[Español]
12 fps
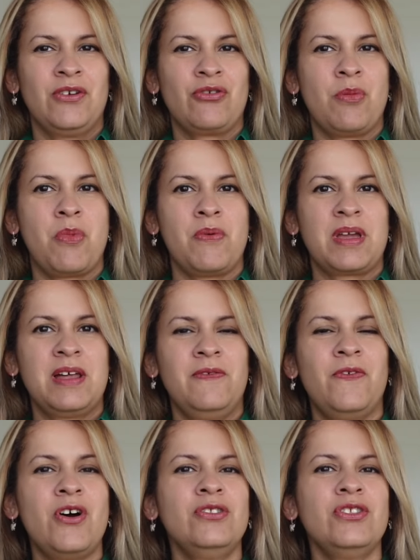Como ven el
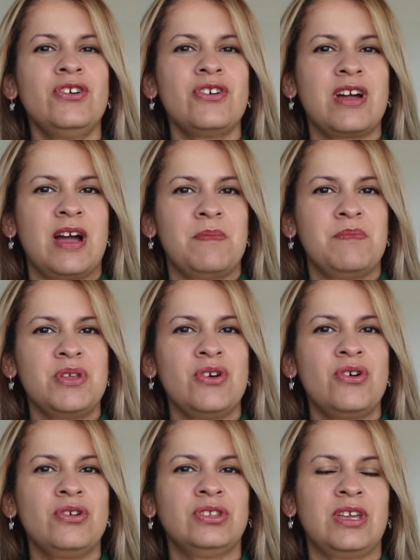fondo,
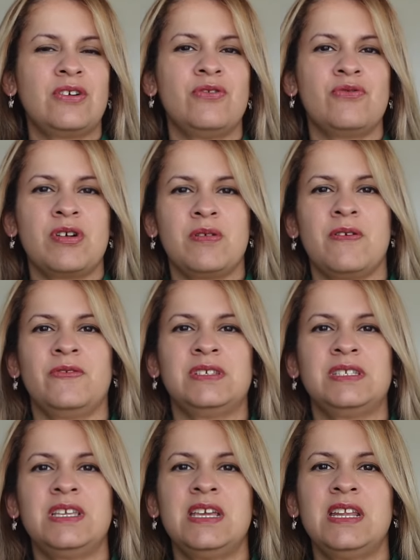cambió, tengo nueva
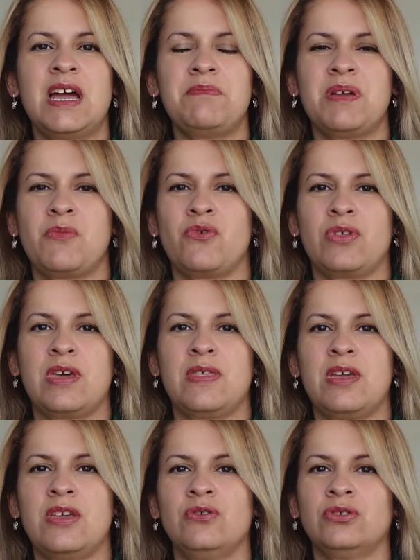oficina, me mudé
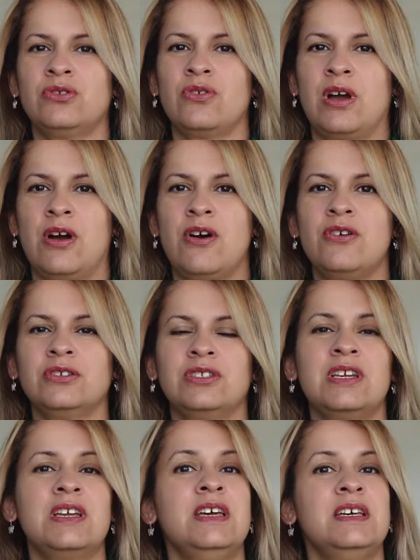de Houston a
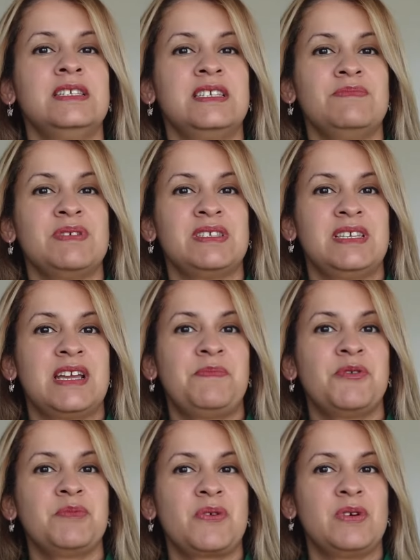Austin. Si me sigues
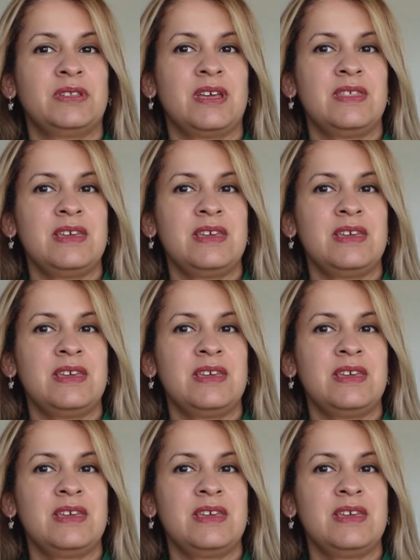por mi cuenta